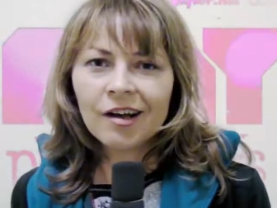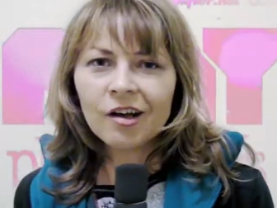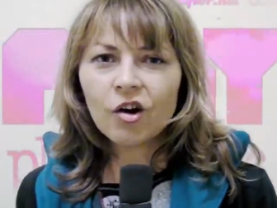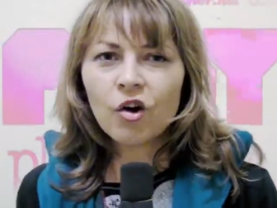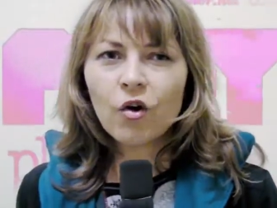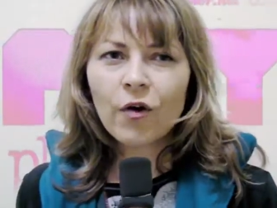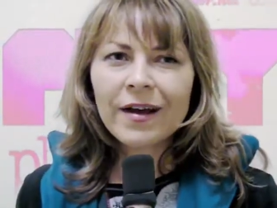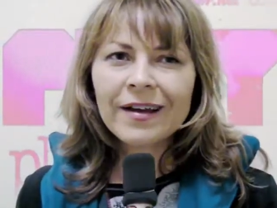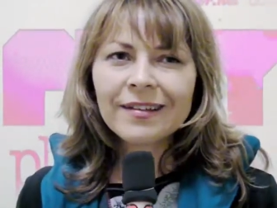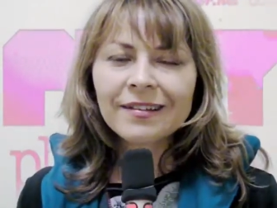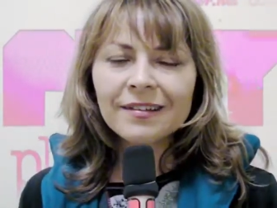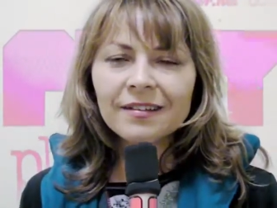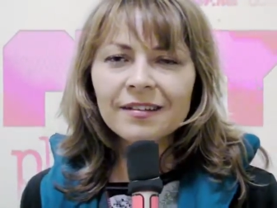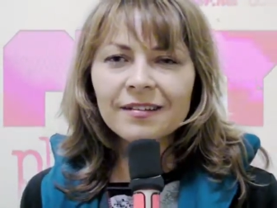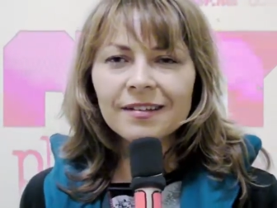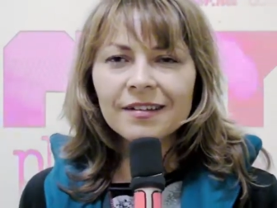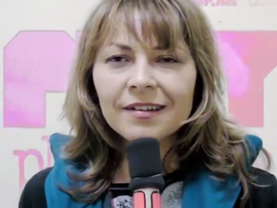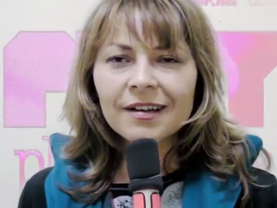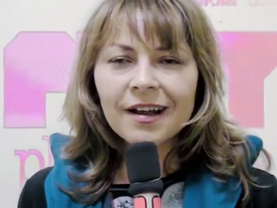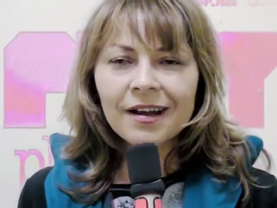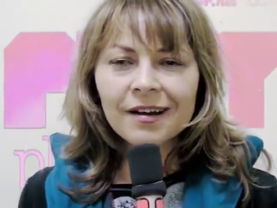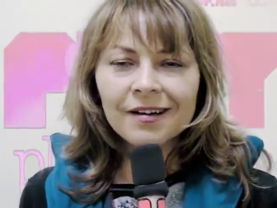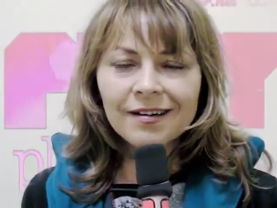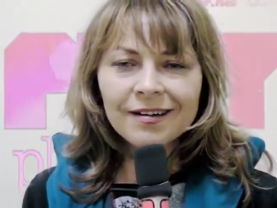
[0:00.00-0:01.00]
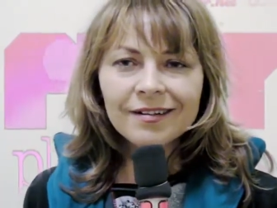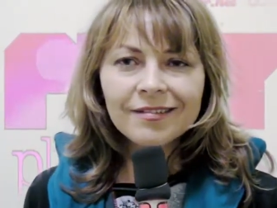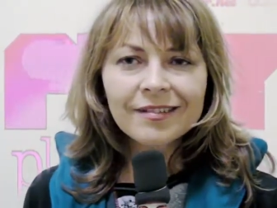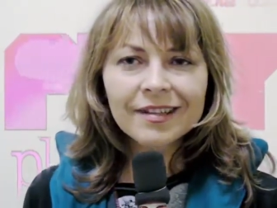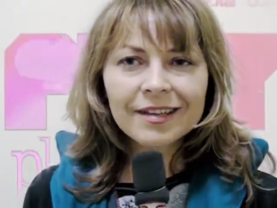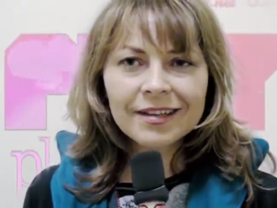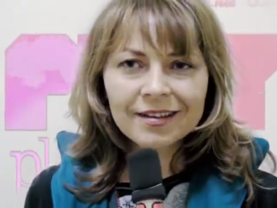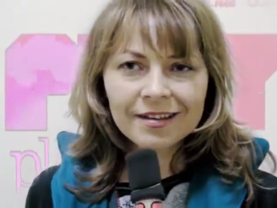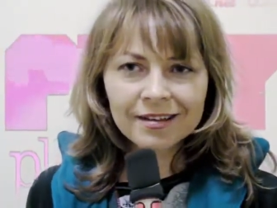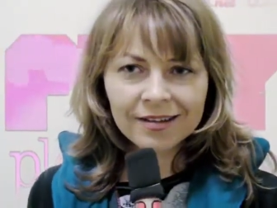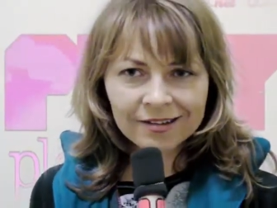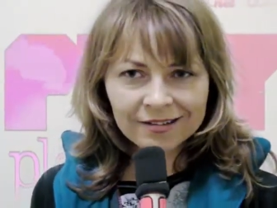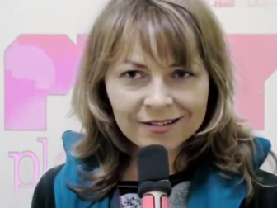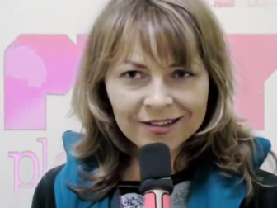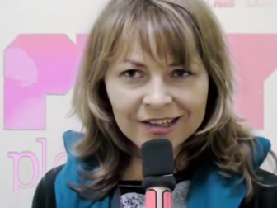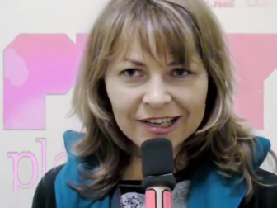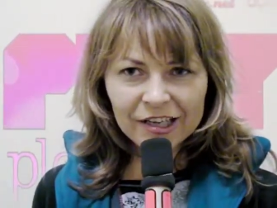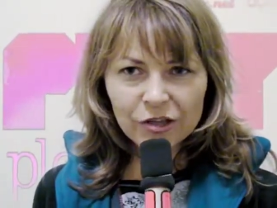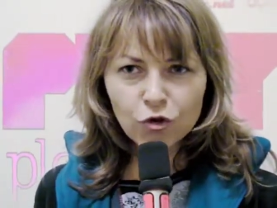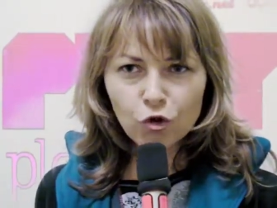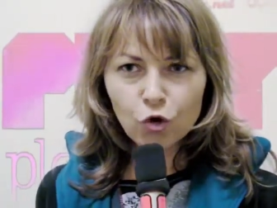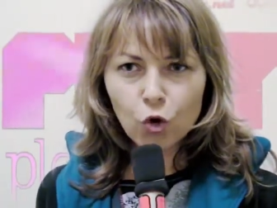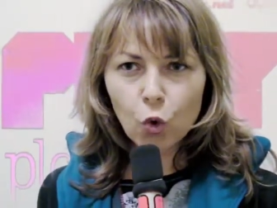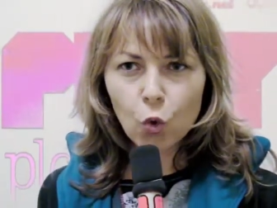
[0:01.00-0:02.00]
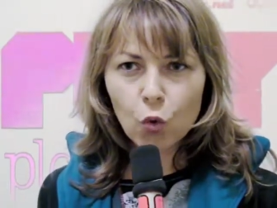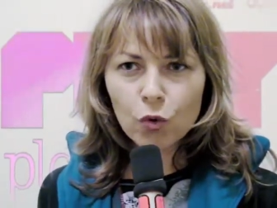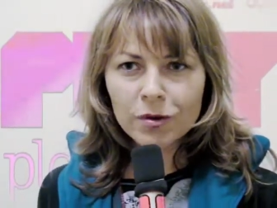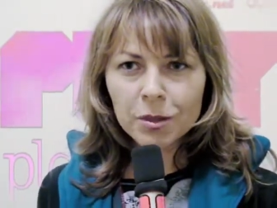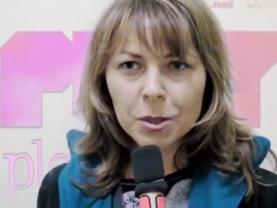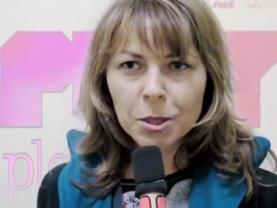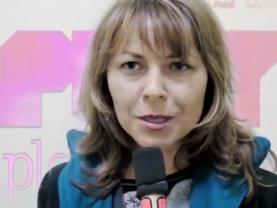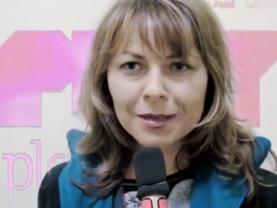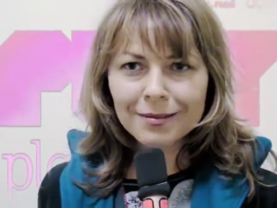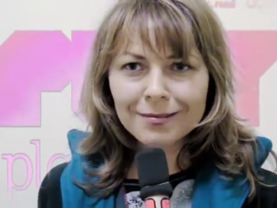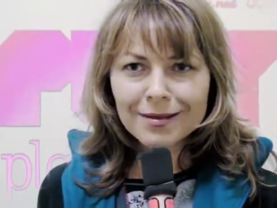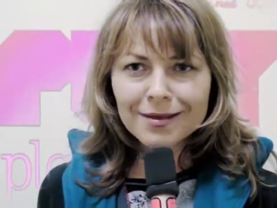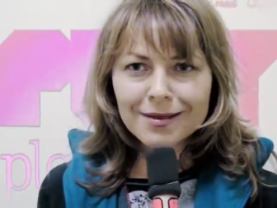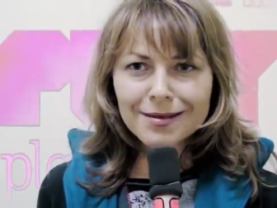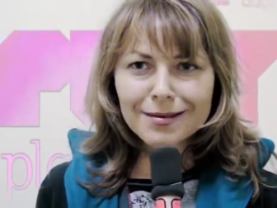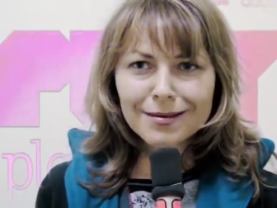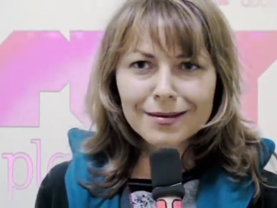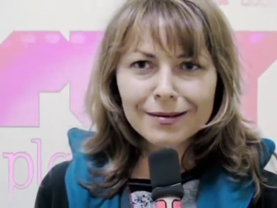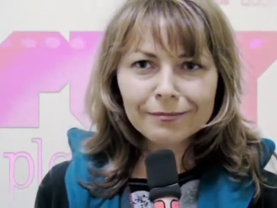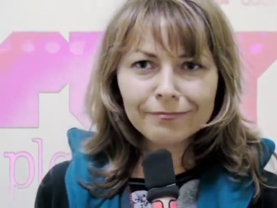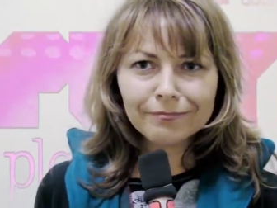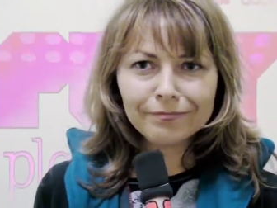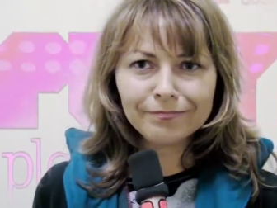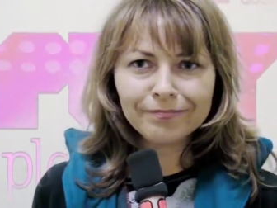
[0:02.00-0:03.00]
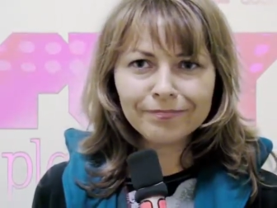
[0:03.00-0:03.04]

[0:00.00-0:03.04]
Heute sind alle Dinge technologische Dinge.